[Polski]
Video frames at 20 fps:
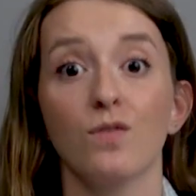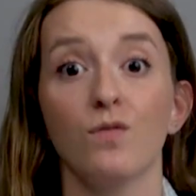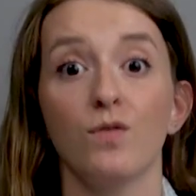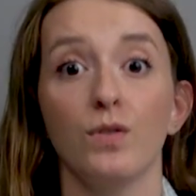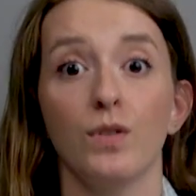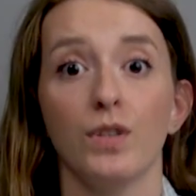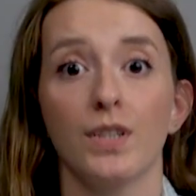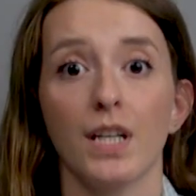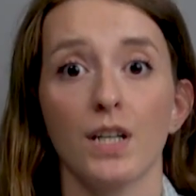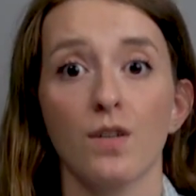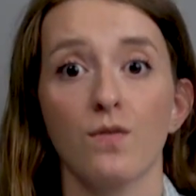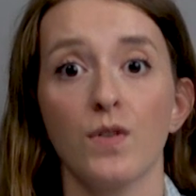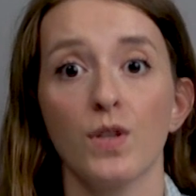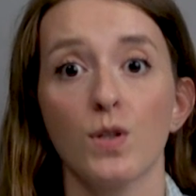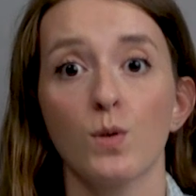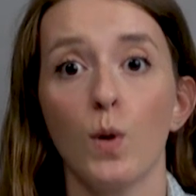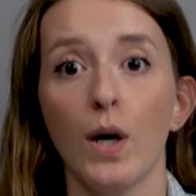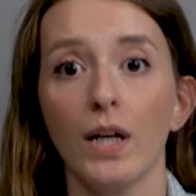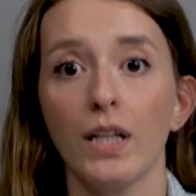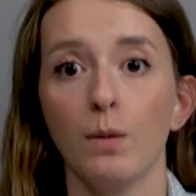zaś
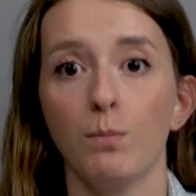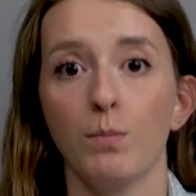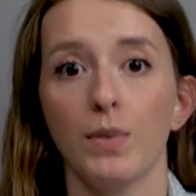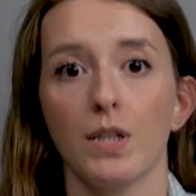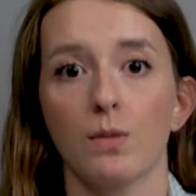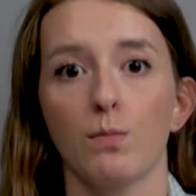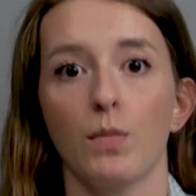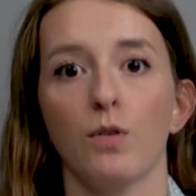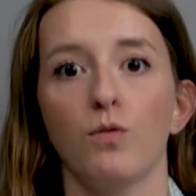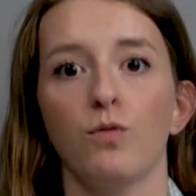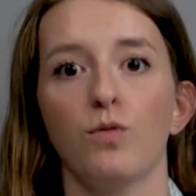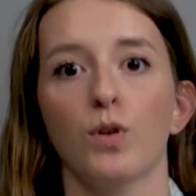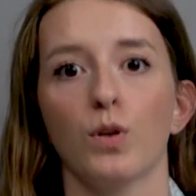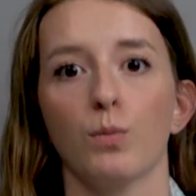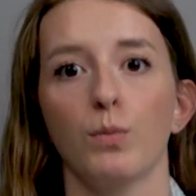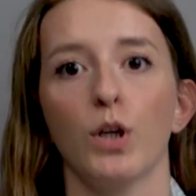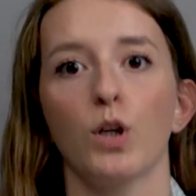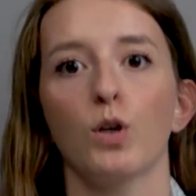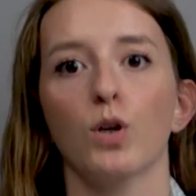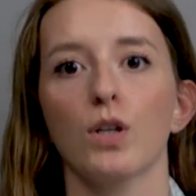wysłanie pisma w
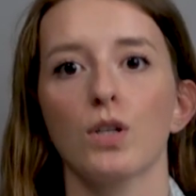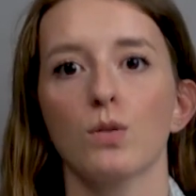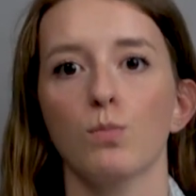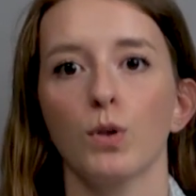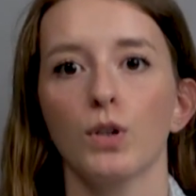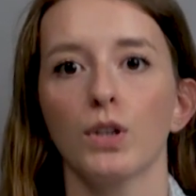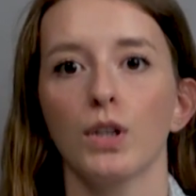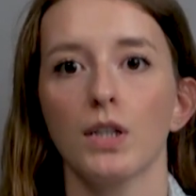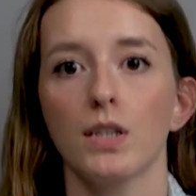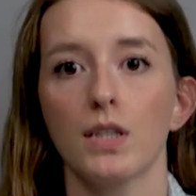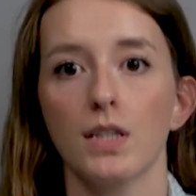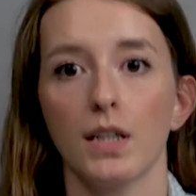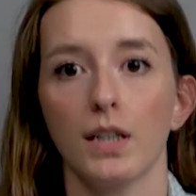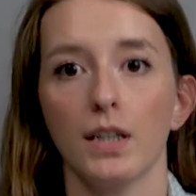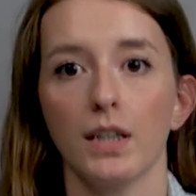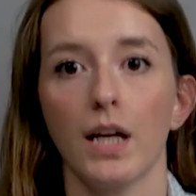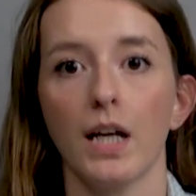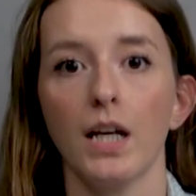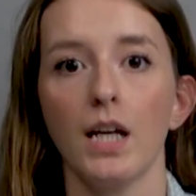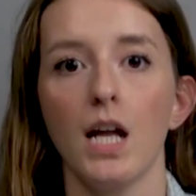formie
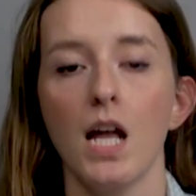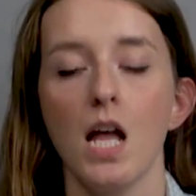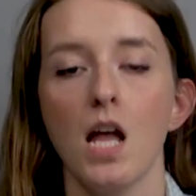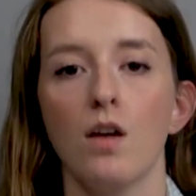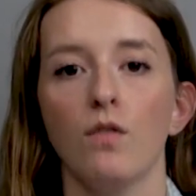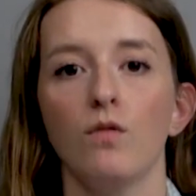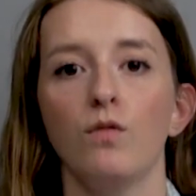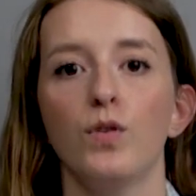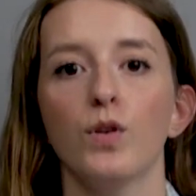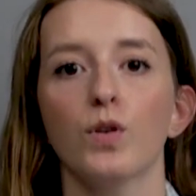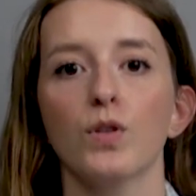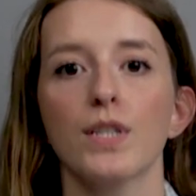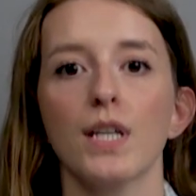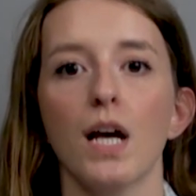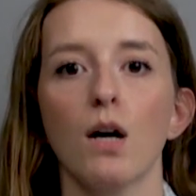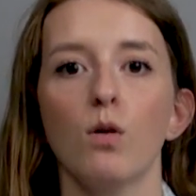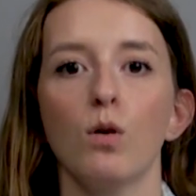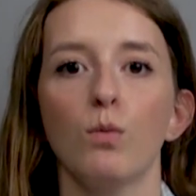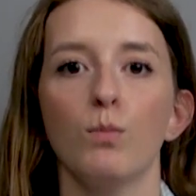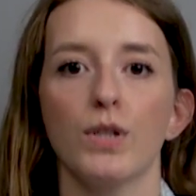korespondencyjnej
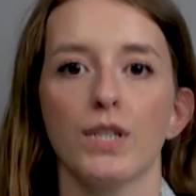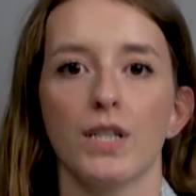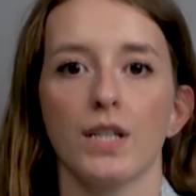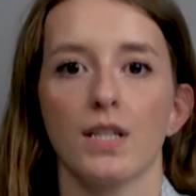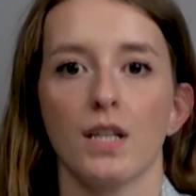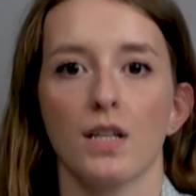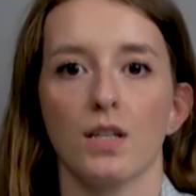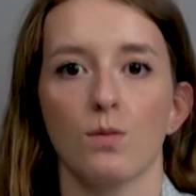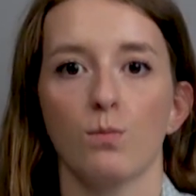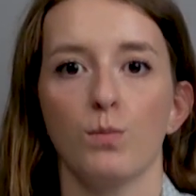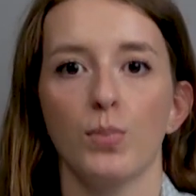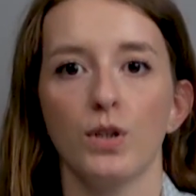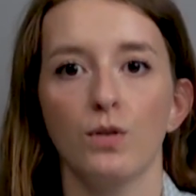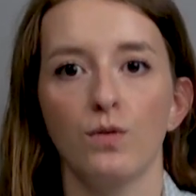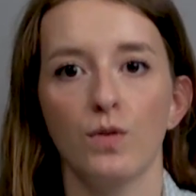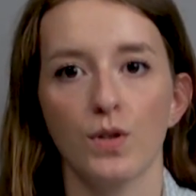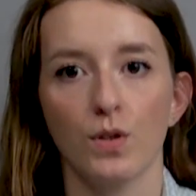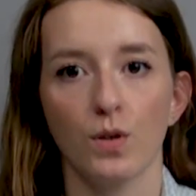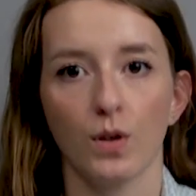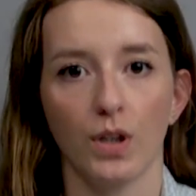wiązałoby się ze zbyt
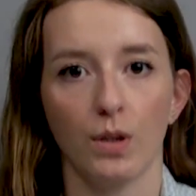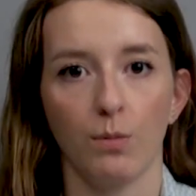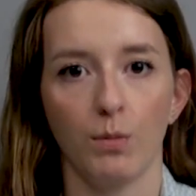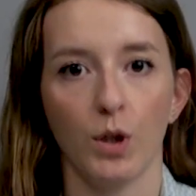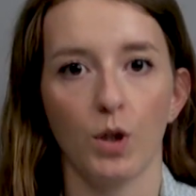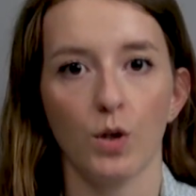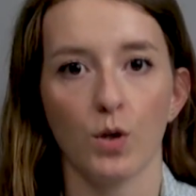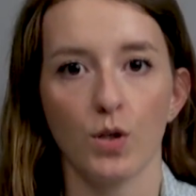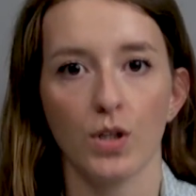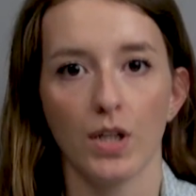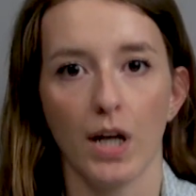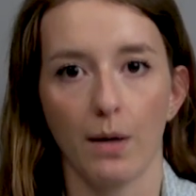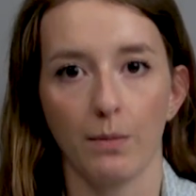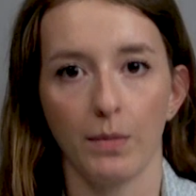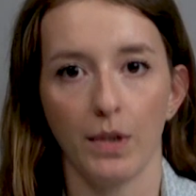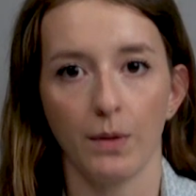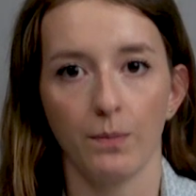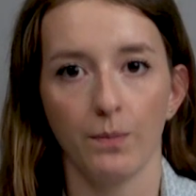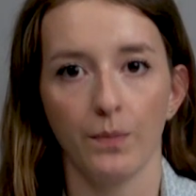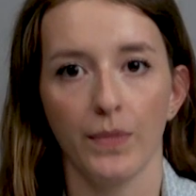wysokimi
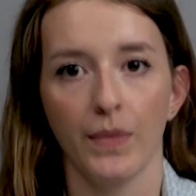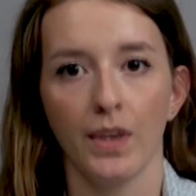kosztami.